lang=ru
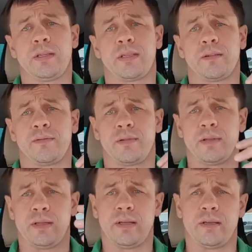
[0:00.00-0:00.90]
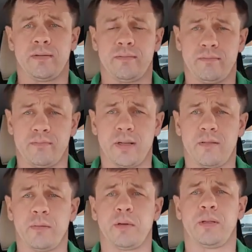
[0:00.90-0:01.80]
пристав, это,
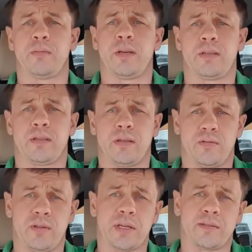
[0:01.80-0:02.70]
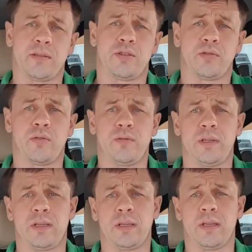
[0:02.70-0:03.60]
как вы понимаете, это государственные
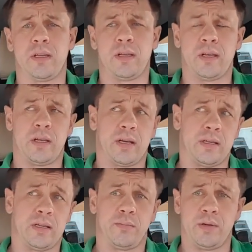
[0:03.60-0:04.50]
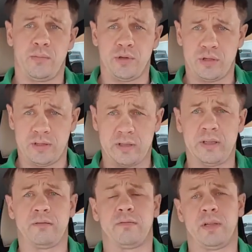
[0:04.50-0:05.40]
чиновники, они
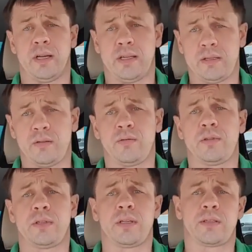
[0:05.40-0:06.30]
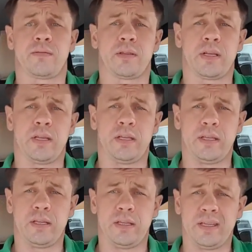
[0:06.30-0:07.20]
обременены властью, естественно,
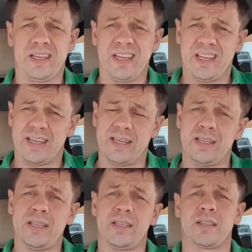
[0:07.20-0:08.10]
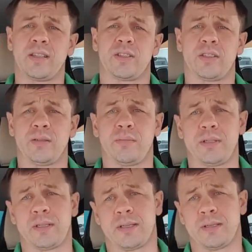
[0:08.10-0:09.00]
и они не должны
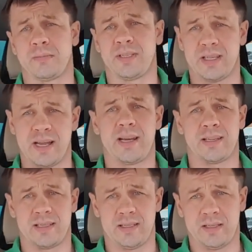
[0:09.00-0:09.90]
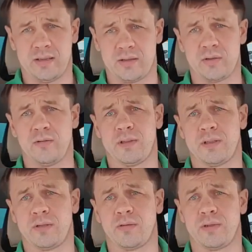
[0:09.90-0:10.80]
быть материально
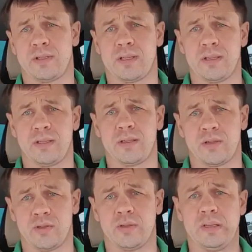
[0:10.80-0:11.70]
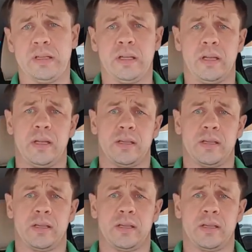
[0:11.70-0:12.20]
заинтересованы, то есть они должны